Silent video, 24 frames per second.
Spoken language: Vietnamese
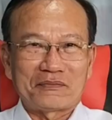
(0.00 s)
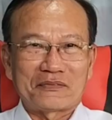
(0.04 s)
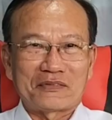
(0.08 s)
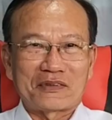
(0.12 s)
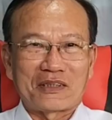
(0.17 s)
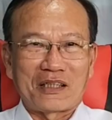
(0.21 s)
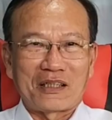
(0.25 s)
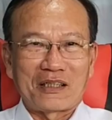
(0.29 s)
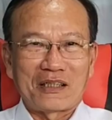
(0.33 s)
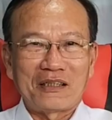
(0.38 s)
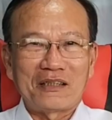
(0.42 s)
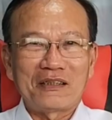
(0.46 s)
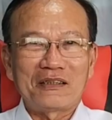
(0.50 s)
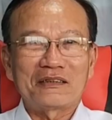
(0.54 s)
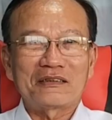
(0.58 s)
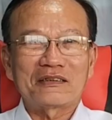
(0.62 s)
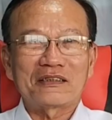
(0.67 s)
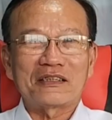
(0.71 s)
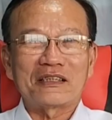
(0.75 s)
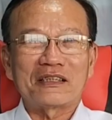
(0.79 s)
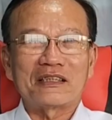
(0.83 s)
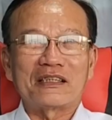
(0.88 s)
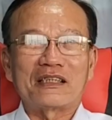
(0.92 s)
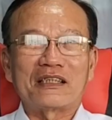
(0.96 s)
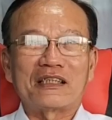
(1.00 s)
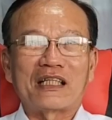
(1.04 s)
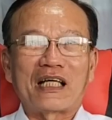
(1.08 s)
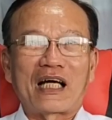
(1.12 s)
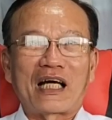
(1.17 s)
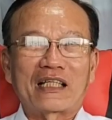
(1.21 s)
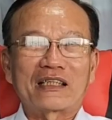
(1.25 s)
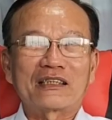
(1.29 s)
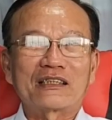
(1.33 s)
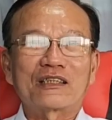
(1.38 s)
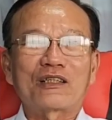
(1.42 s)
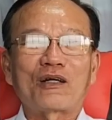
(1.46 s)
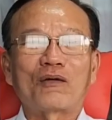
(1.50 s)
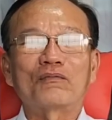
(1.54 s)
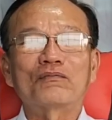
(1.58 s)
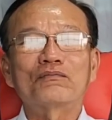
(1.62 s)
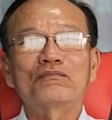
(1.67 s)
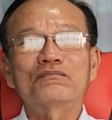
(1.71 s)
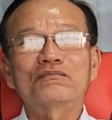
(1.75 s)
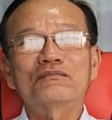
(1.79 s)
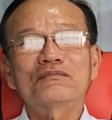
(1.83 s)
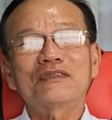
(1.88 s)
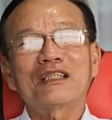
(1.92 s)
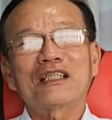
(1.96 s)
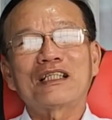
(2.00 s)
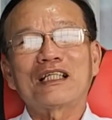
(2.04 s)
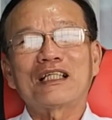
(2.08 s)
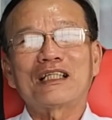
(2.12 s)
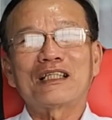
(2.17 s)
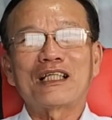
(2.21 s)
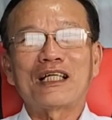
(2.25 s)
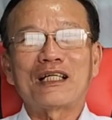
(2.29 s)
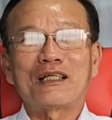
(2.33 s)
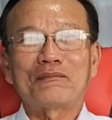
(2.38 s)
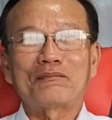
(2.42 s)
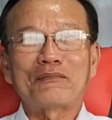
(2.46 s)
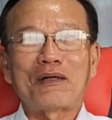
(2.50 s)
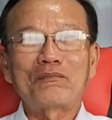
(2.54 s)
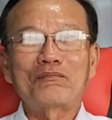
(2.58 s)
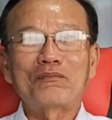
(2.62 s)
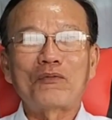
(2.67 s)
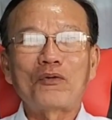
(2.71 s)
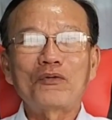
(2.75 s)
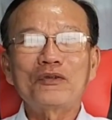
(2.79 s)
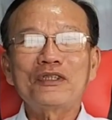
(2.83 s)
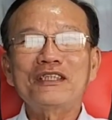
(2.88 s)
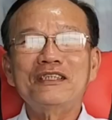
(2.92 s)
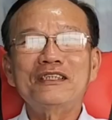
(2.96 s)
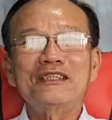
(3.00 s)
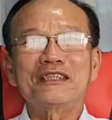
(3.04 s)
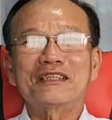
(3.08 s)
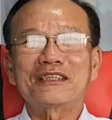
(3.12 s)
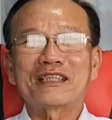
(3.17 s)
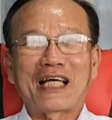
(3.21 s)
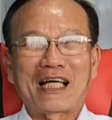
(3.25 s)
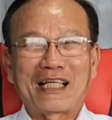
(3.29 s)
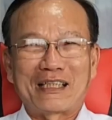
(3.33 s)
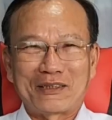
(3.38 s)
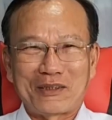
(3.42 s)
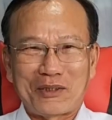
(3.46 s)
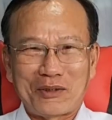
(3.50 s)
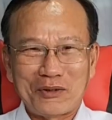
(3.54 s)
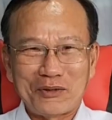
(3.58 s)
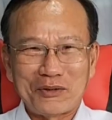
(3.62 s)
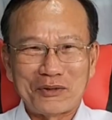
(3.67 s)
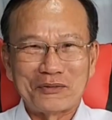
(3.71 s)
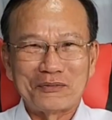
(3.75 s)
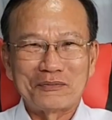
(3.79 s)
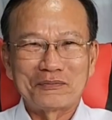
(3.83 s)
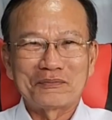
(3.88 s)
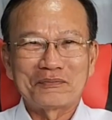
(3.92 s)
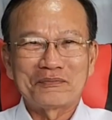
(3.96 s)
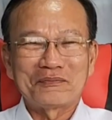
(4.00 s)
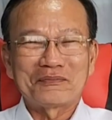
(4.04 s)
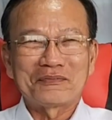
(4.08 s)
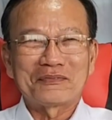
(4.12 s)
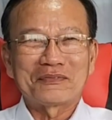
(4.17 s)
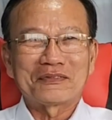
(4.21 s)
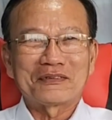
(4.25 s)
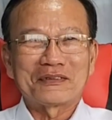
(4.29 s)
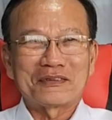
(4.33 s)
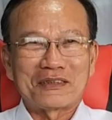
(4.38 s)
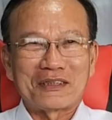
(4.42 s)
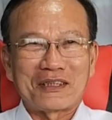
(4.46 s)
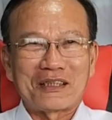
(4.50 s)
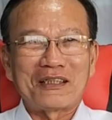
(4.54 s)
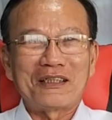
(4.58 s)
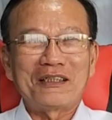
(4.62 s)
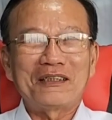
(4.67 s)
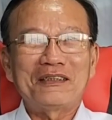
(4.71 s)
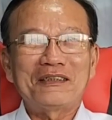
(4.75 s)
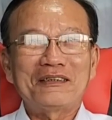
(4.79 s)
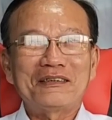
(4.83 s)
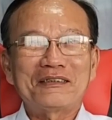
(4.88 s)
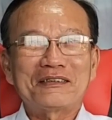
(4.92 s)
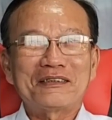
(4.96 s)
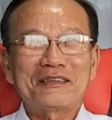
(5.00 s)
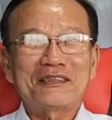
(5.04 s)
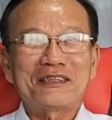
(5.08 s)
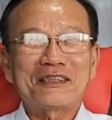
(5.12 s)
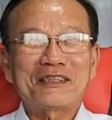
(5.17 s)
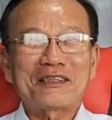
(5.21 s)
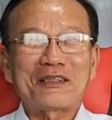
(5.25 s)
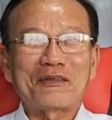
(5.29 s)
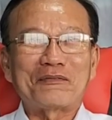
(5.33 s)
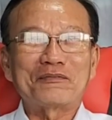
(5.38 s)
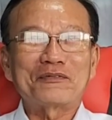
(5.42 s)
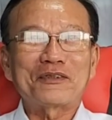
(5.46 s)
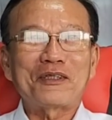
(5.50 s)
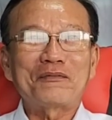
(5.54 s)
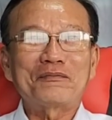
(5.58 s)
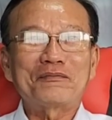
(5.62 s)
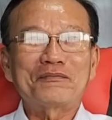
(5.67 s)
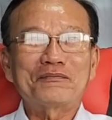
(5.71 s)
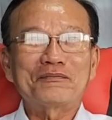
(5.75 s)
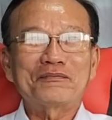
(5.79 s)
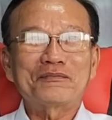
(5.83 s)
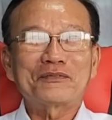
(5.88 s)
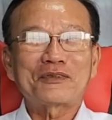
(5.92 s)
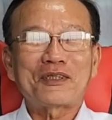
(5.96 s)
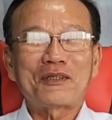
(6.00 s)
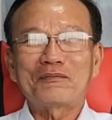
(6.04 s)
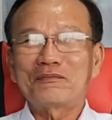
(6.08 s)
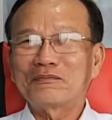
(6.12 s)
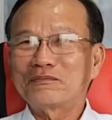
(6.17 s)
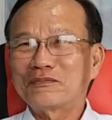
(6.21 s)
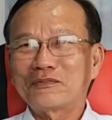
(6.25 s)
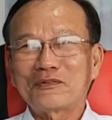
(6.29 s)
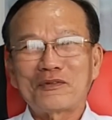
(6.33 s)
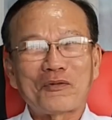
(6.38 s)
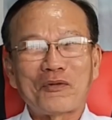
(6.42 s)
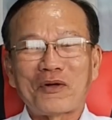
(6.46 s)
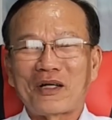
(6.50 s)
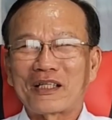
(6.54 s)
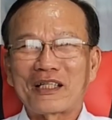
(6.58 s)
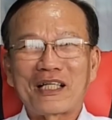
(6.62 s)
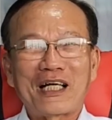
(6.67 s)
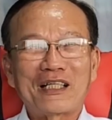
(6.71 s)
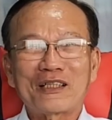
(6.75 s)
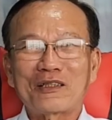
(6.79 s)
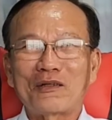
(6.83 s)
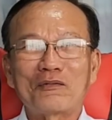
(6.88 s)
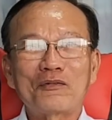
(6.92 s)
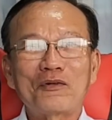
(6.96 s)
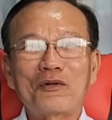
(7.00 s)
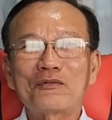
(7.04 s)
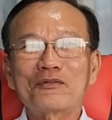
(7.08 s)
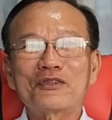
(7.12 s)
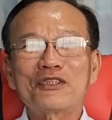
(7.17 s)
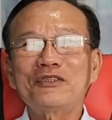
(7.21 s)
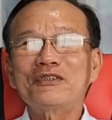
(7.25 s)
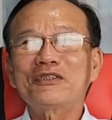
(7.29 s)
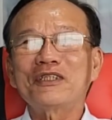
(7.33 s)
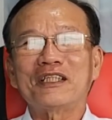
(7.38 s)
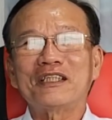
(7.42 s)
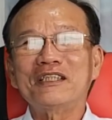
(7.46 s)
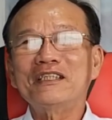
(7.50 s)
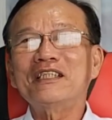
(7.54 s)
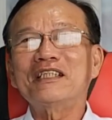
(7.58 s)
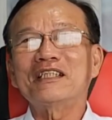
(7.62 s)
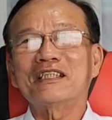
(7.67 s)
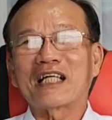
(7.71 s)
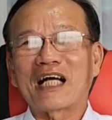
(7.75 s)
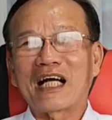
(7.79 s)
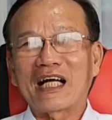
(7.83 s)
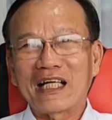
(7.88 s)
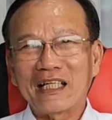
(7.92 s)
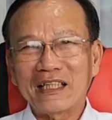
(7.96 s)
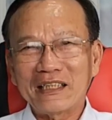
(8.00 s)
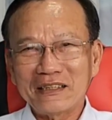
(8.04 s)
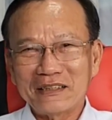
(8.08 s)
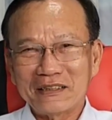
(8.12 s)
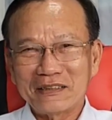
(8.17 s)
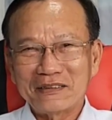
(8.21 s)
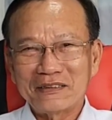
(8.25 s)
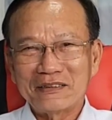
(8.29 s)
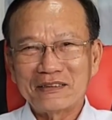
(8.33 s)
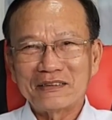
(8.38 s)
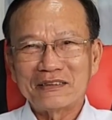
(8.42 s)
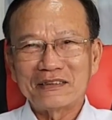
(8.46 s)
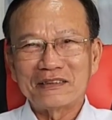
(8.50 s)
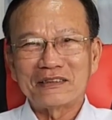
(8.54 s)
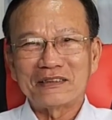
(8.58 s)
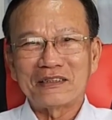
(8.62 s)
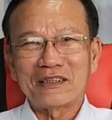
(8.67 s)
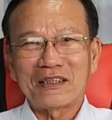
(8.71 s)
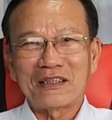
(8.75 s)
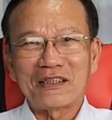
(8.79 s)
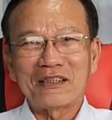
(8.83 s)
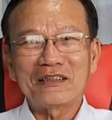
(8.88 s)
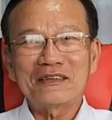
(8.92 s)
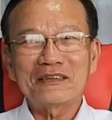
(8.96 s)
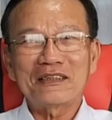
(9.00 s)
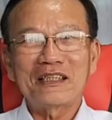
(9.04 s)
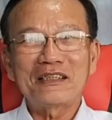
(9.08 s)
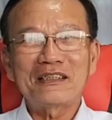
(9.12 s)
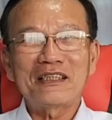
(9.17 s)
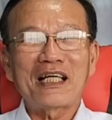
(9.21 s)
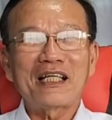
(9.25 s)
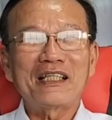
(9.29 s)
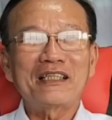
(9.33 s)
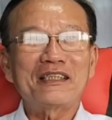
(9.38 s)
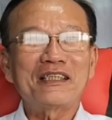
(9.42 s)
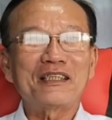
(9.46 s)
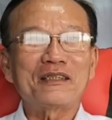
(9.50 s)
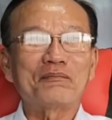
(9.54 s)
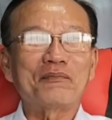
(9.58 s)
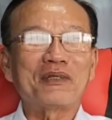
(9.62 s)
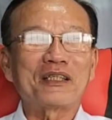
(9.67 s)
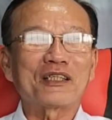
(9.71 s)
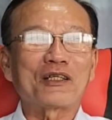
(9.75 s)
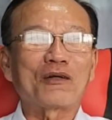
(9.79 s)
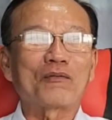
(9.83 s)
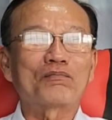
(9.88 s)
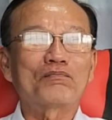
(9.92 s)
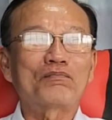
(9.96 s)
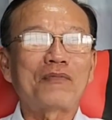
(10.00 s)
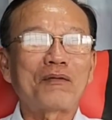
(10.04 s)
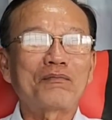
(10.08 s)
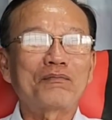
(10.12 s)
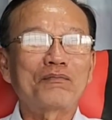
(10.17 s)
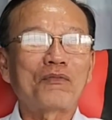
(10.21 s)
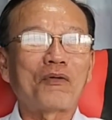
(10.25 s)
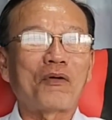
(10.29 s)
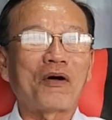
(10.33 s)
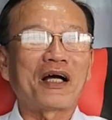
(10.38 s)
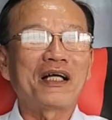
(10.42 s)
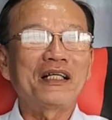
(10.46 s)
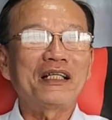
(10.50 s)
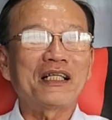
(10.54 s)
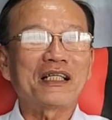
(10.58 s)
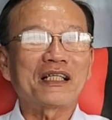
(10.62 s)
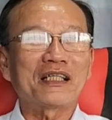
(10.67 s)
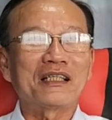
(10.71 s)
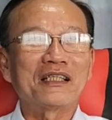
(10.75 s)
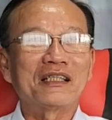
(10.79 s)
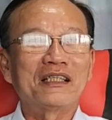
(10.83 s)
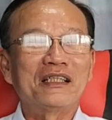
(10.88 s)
đó thì anh cũng là, là mong muốn như người ta thôi yeah. Dạ. đó do cũng không không ngoài ra cũng không suy nghĩ gì cả yeah. Dạ. đó, đến đây thì mình cũng mong mỏi là